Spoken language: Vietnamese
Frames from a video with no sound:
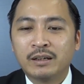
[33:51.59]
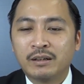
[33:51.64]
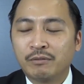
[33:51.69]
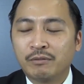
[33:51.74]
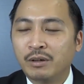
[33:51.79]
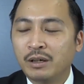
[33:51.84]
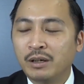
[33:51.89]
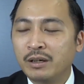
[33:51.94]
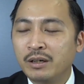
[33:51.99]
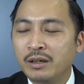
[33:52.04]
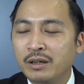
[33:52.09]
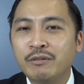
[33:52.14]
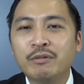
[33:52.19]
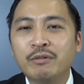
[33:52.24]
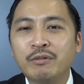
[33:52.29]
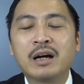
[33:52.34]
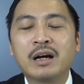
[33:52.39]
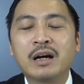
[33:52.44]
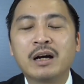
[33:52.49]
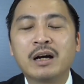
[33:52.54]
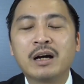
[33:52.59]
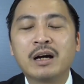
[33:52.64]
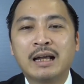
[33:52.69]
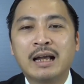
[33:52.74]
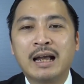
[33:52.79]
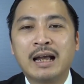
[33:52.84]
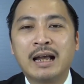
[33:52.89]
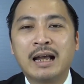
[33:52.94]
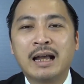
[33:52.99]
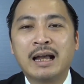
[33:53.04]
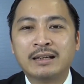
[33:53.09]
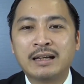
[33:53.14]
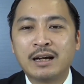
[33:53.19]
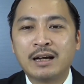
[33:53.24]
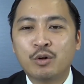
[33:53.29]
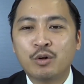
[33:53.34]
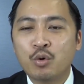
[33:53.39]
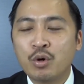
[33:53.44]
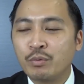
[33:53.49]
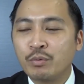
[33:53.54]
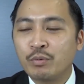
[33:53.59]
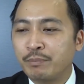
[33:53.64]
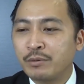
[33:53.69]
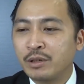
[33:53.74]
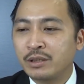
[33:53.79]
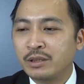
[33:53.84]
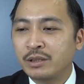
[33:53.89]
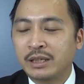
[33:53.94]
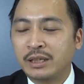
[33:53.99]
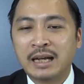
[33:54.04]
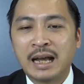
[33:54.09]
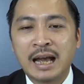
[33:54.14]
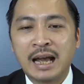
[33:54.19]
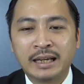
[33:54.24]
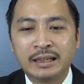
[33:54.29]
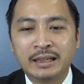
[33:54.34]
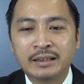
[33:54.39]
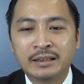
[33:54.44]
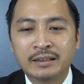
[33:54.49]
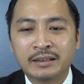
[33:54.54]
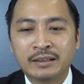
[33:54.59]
với cái việc là các khu công nghiệp được triển khai